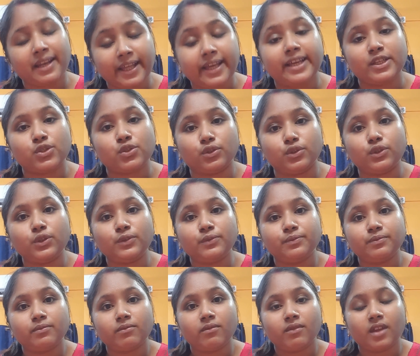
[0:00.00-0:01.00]
লেগেছো
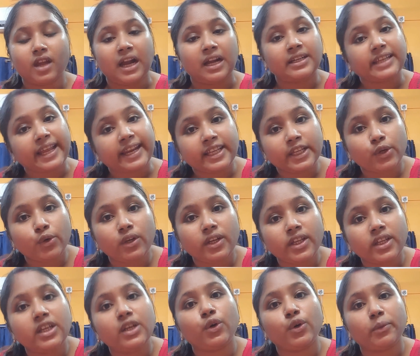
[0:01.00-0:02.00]
আর টেন কে হলে
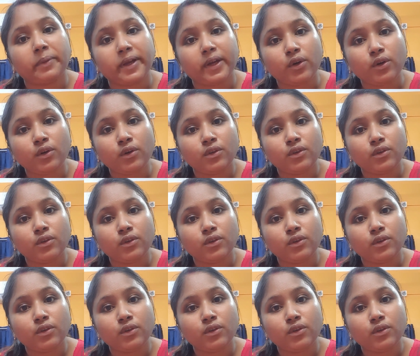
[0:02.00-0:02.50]
কি করবে গো